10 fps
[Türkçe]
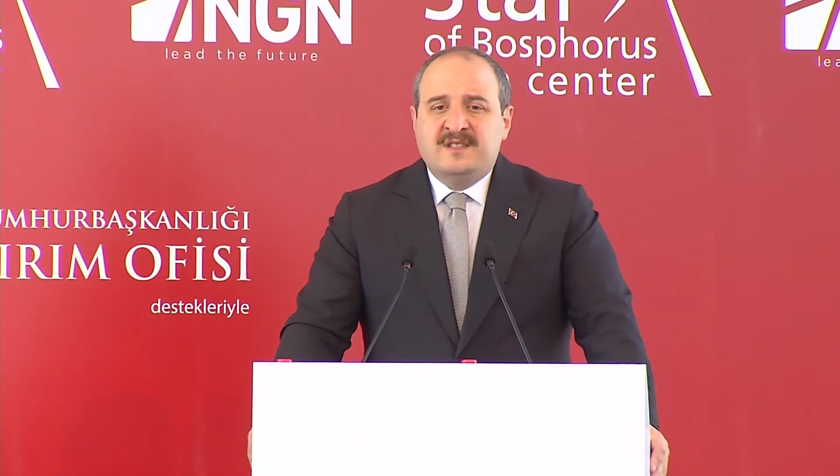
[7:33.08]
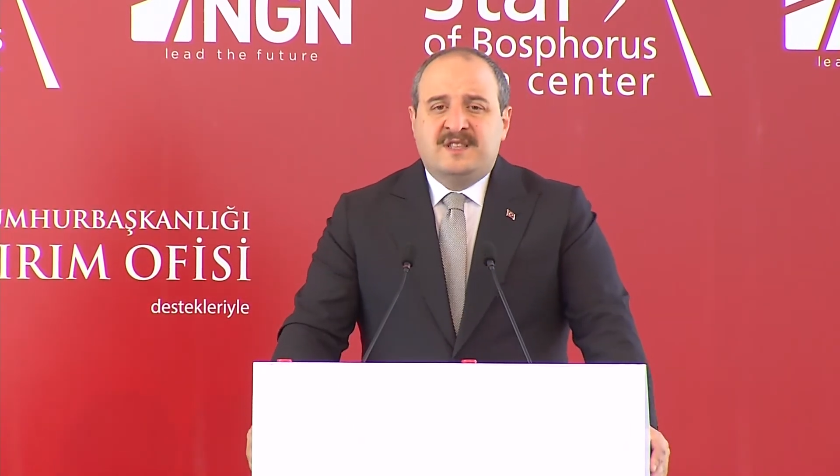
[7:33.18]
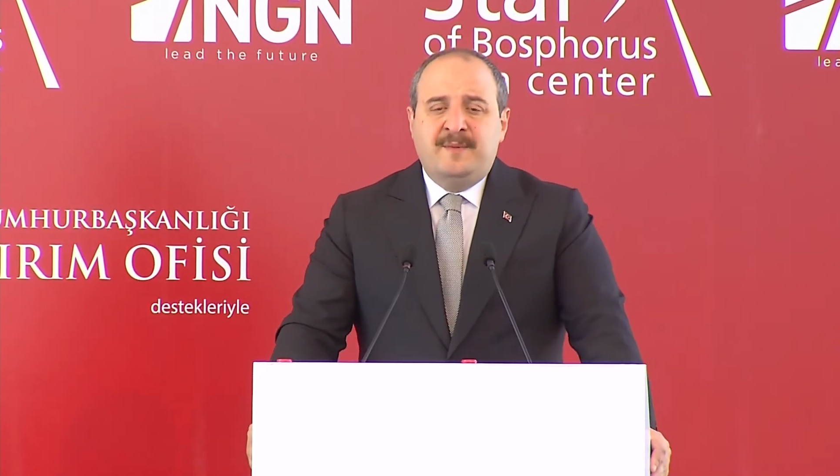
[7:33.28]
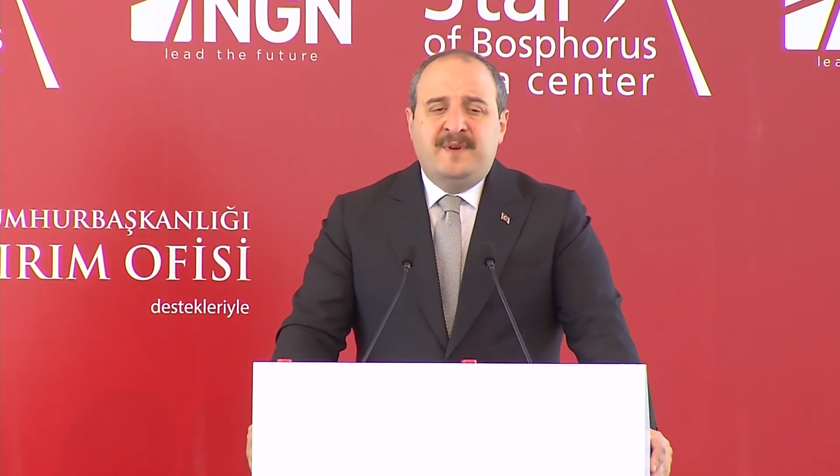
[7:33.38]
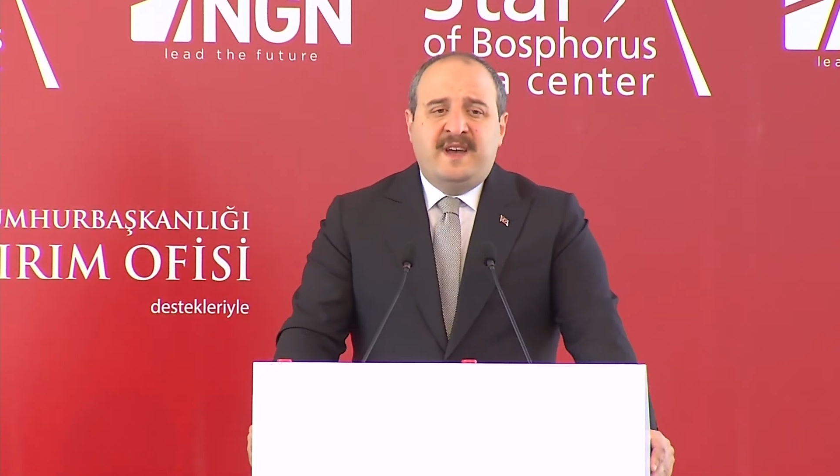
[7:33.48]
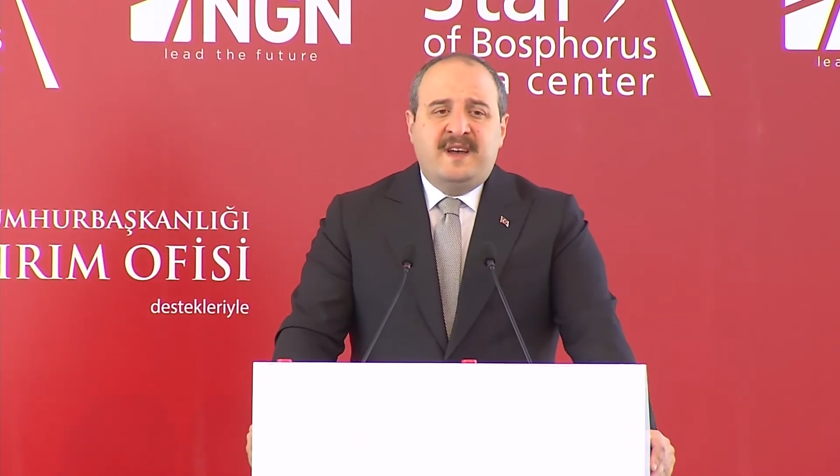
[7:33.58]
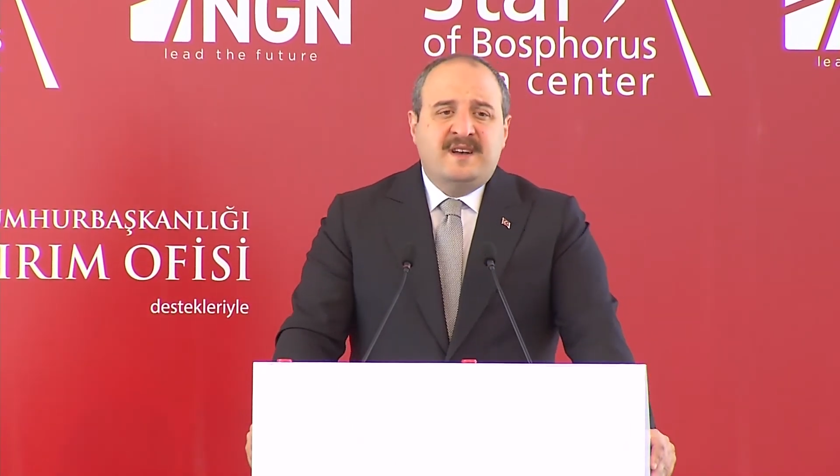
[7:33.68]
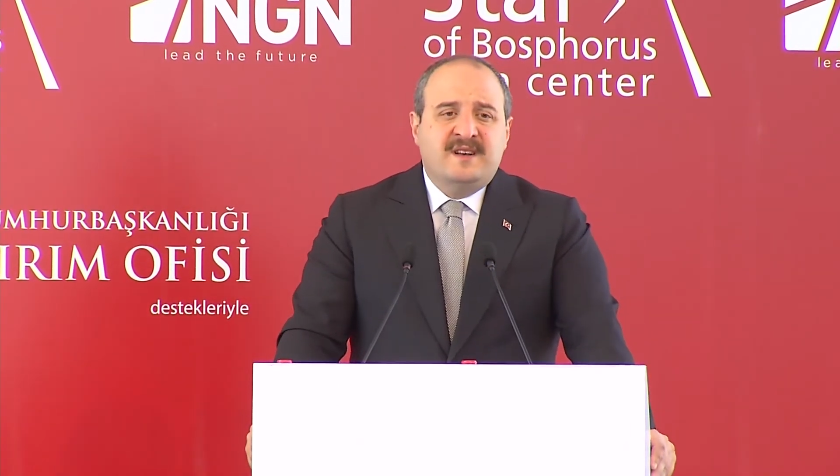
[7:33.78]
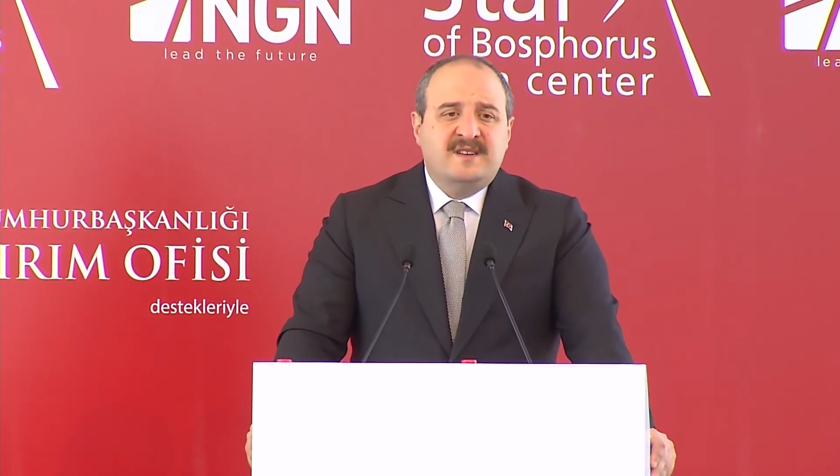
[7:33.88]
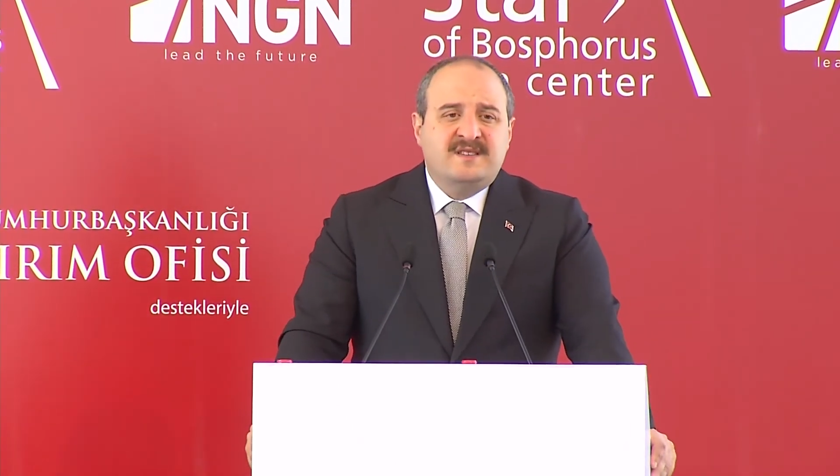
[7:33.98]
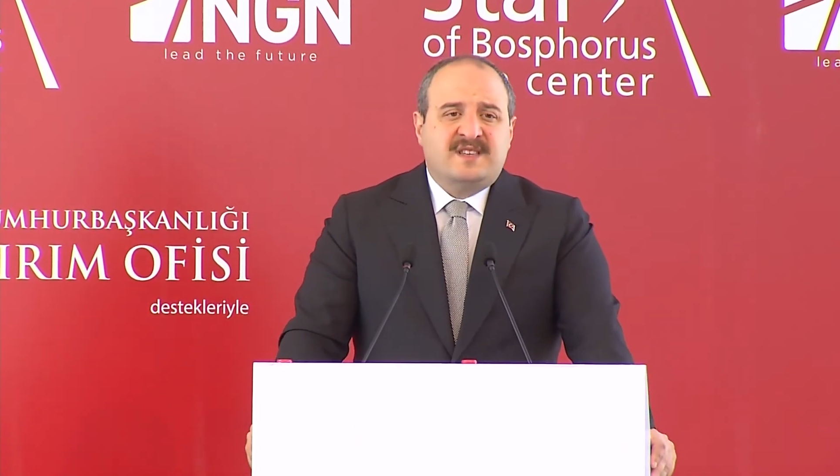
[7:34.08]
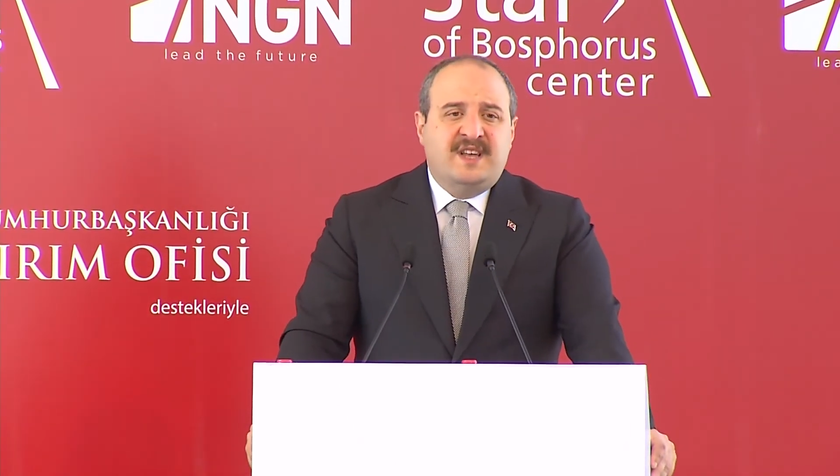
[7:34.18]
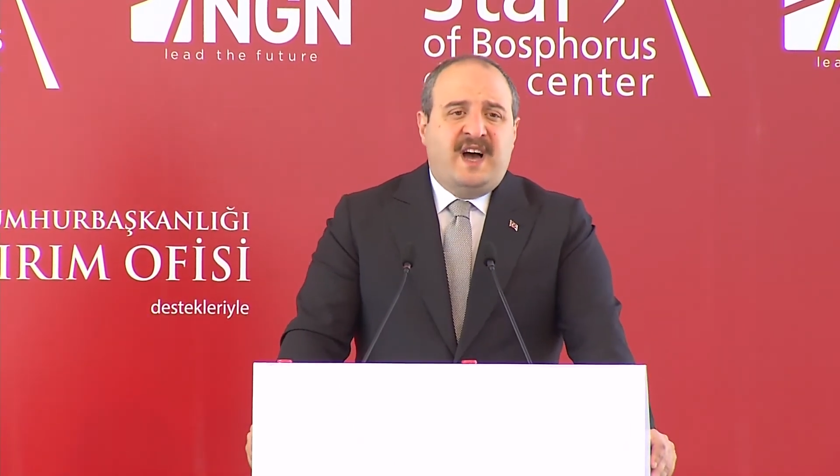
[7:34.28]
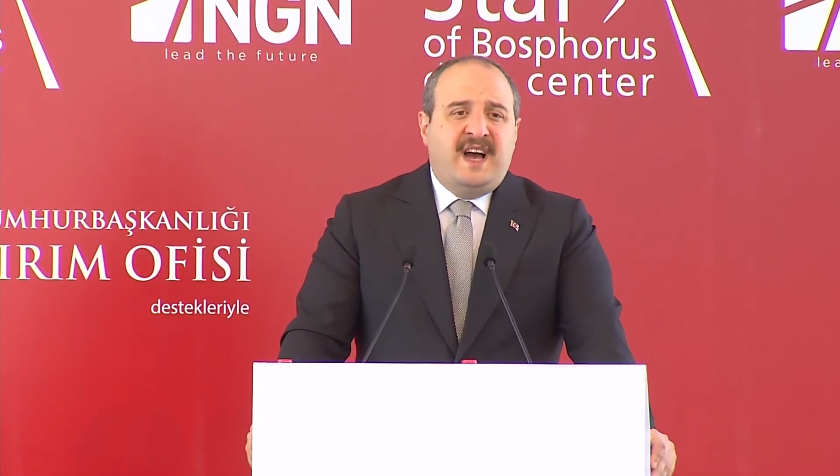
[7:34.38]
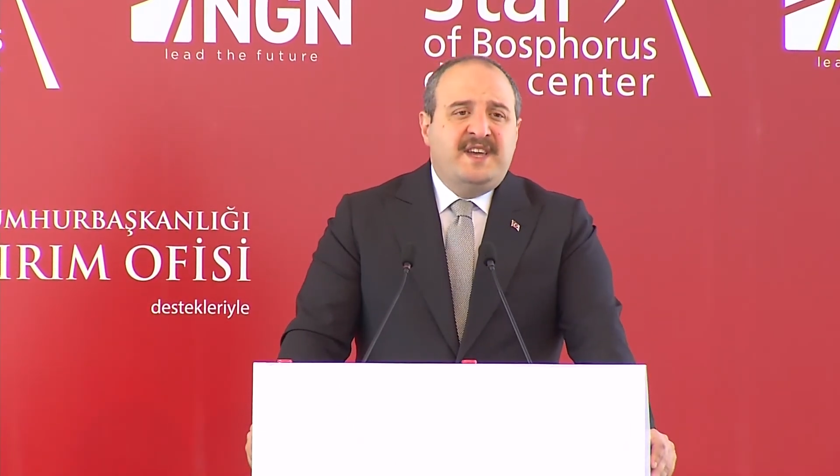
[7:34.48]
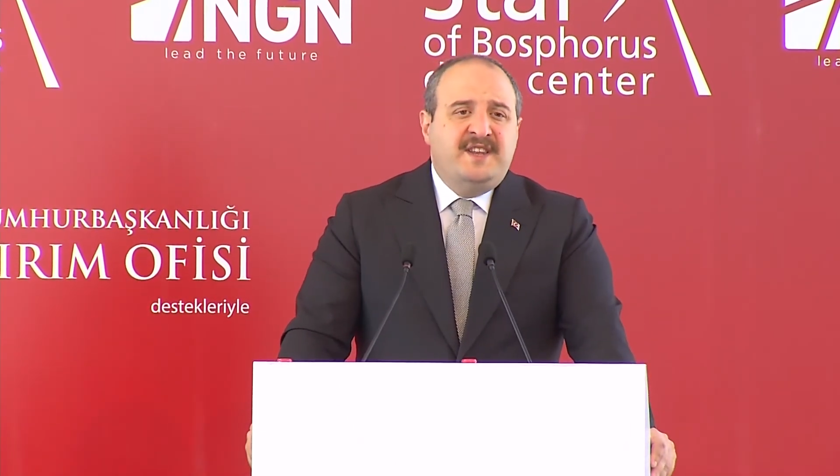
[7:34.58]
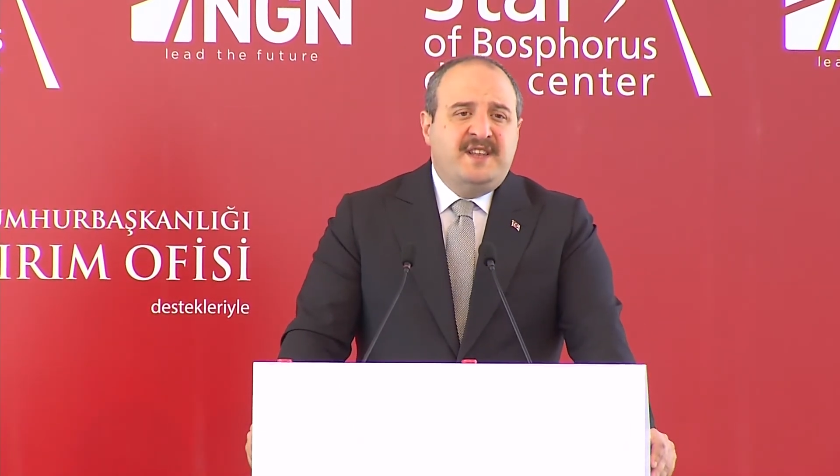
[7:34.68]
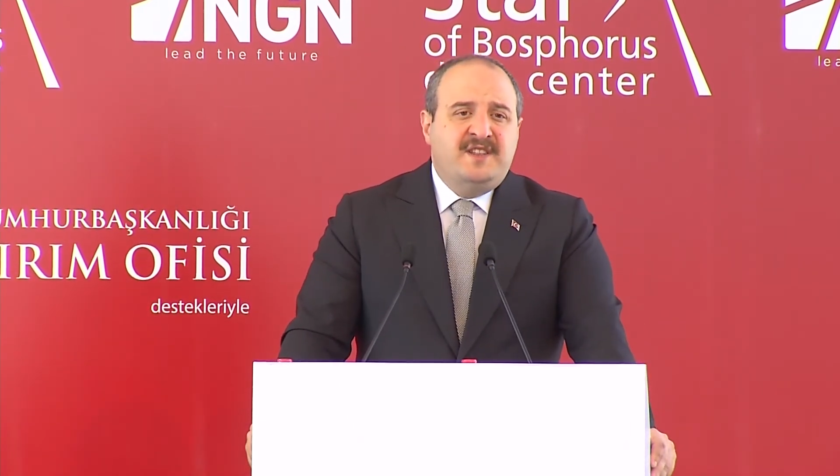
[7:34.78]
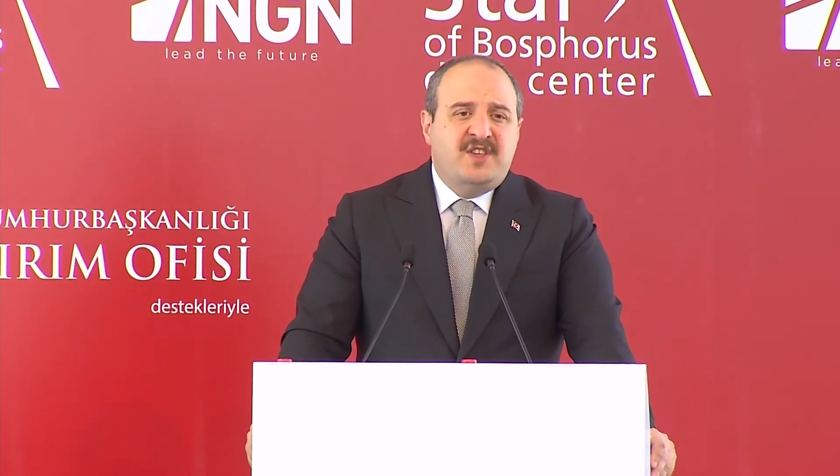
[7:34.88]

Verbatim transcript: Tabii sanayinin